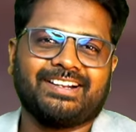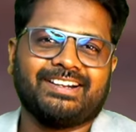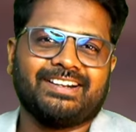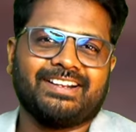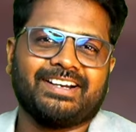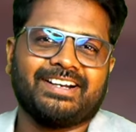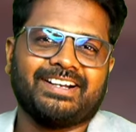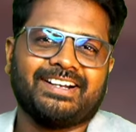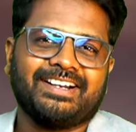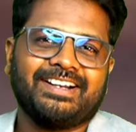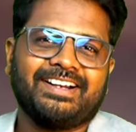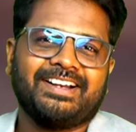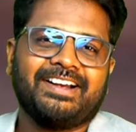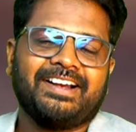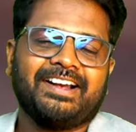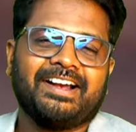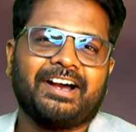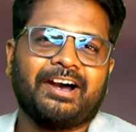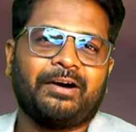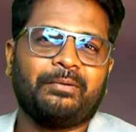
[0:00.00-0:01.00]
என்ன
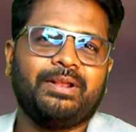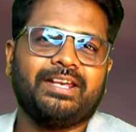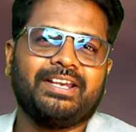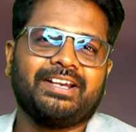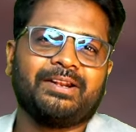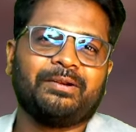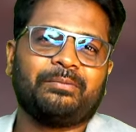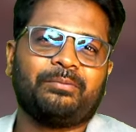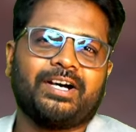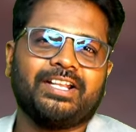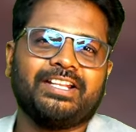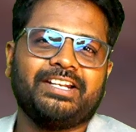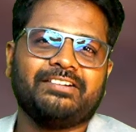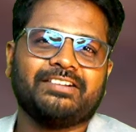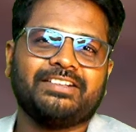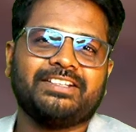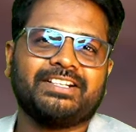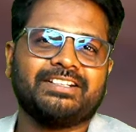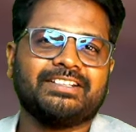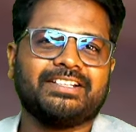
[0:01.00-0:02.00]
அப்படிங்கிற மாதிரி
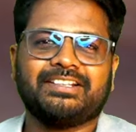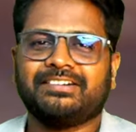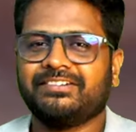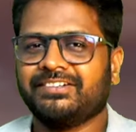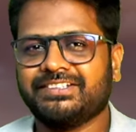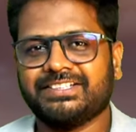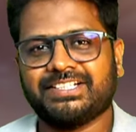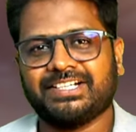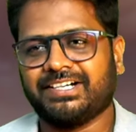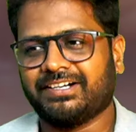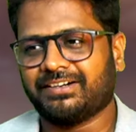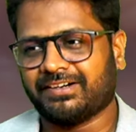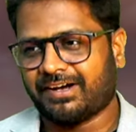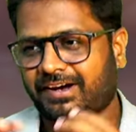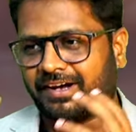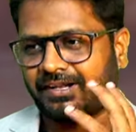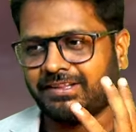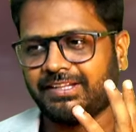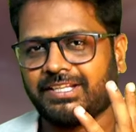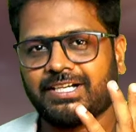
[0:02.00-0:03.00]
வந்து இருந்ததுன்னு வச்சுக்கோங்க
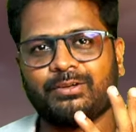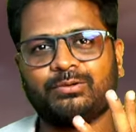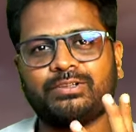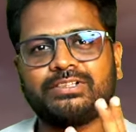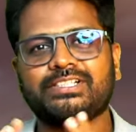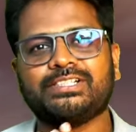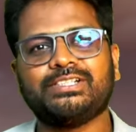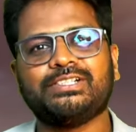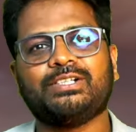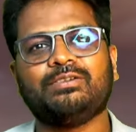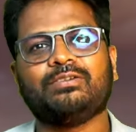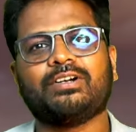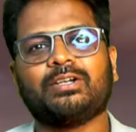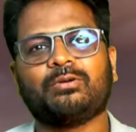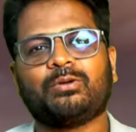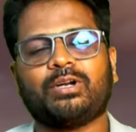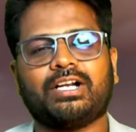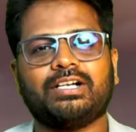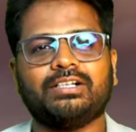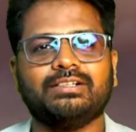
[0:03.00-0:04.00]
நான் அந்தளவுக்கு சென்சிட்டிவான
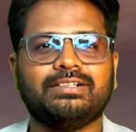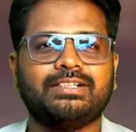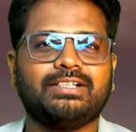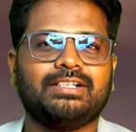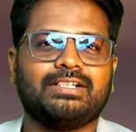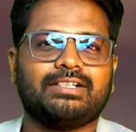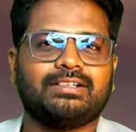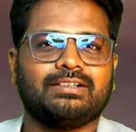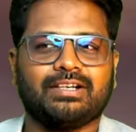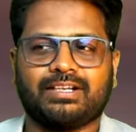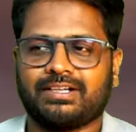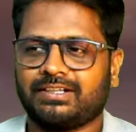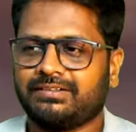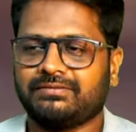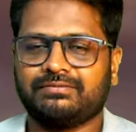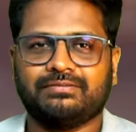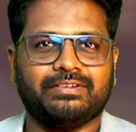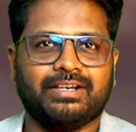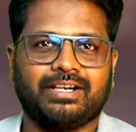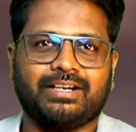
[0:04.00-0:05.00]
ஒரு ஆள் எனக்கு
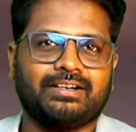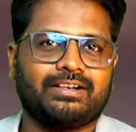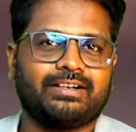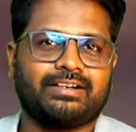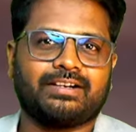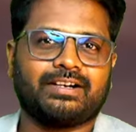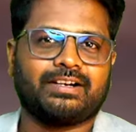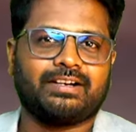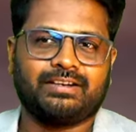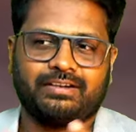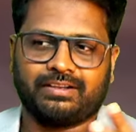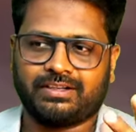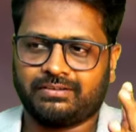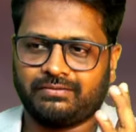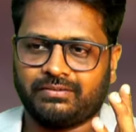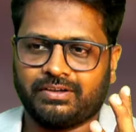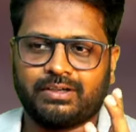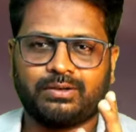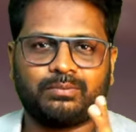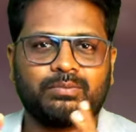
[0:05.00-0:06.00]
வே க எனக்கு
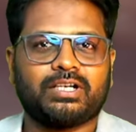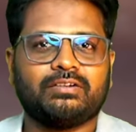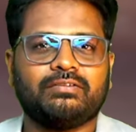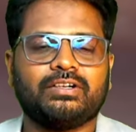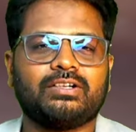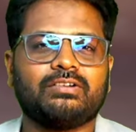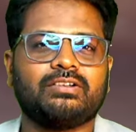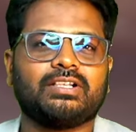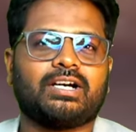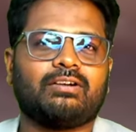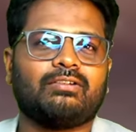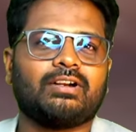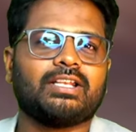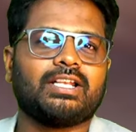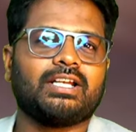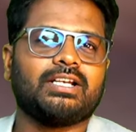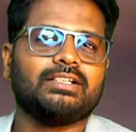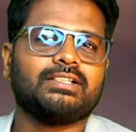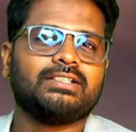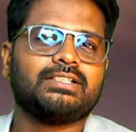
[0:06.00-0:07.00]
வேணும்னா வேணும் தான்
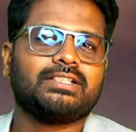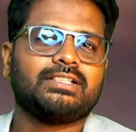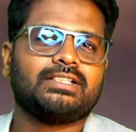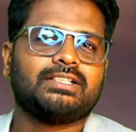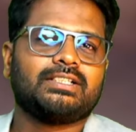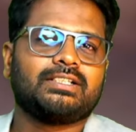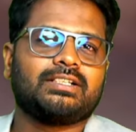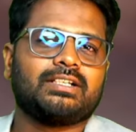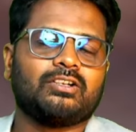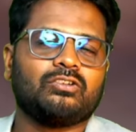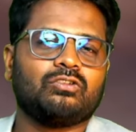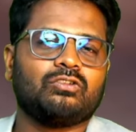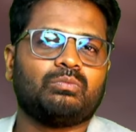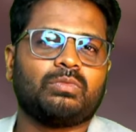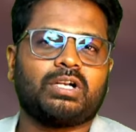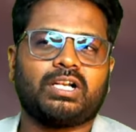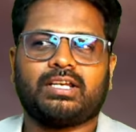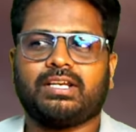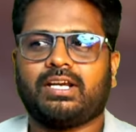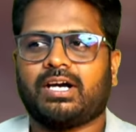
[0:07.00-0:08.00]
அவ்வளோதான் நான்
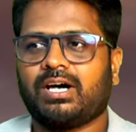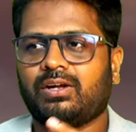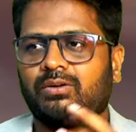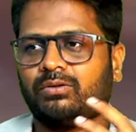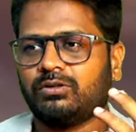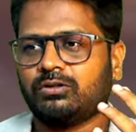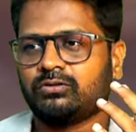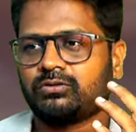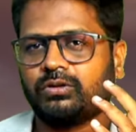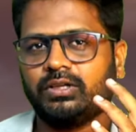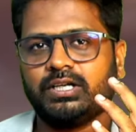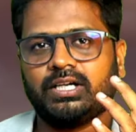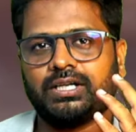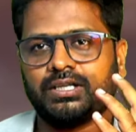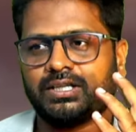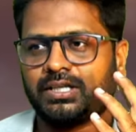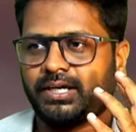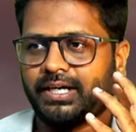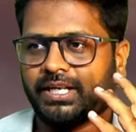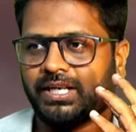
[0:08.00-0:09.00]
சும்மாலாம் யாரும் வந்து சொல்லிக்கிட்டு
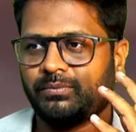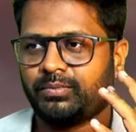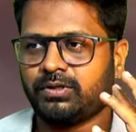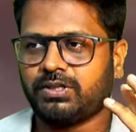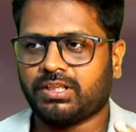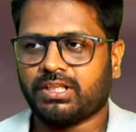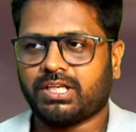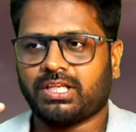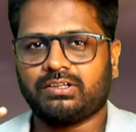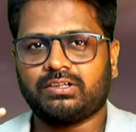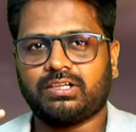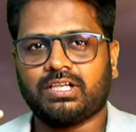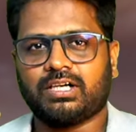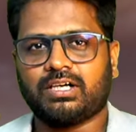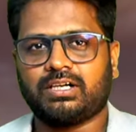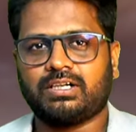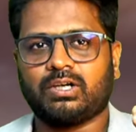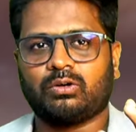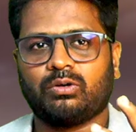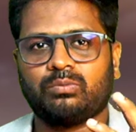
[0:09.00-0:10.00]
இருந்தாங்க என்னை பற்றி ஏதாவது ட
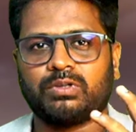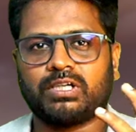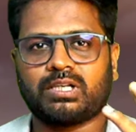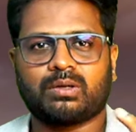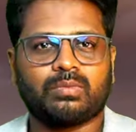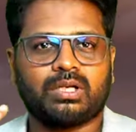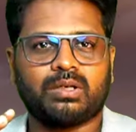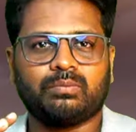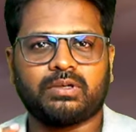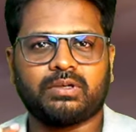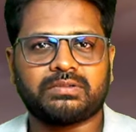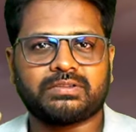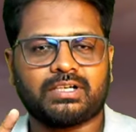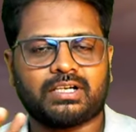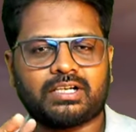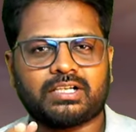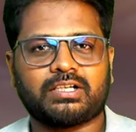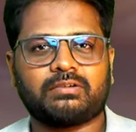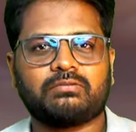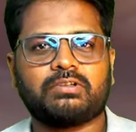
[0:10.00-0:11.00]
டவுன் பண்ணுற மாதிரி
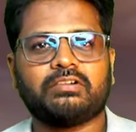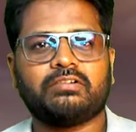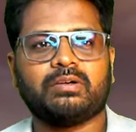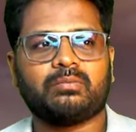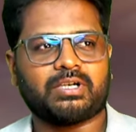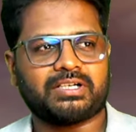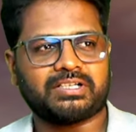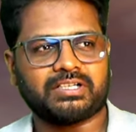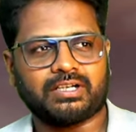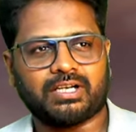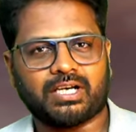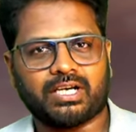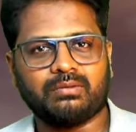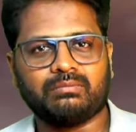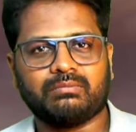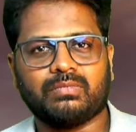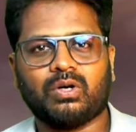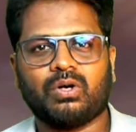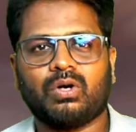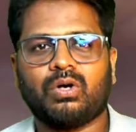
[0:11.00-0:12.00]
பேசுனாங்கன்னா நான் விடவே மாட்டேன் நான்
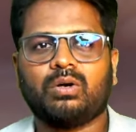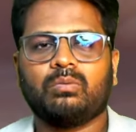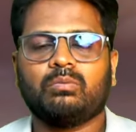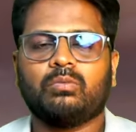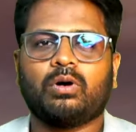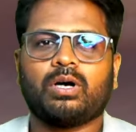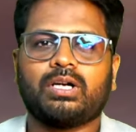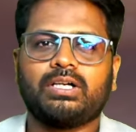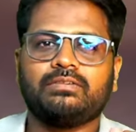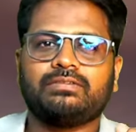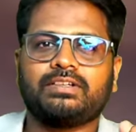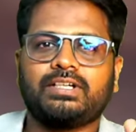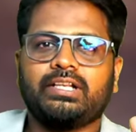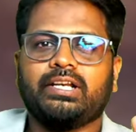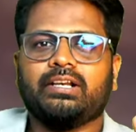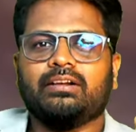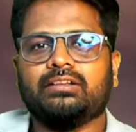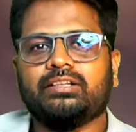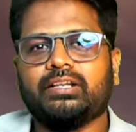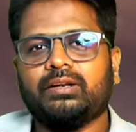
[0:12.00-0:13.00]
ஐம் மோர்
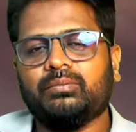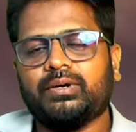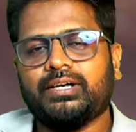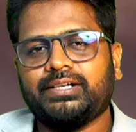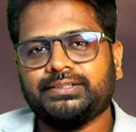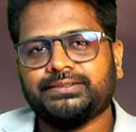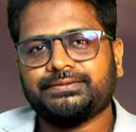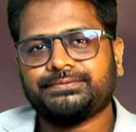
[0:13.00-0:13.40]
டிஃபெண்டிங் தெரியுமா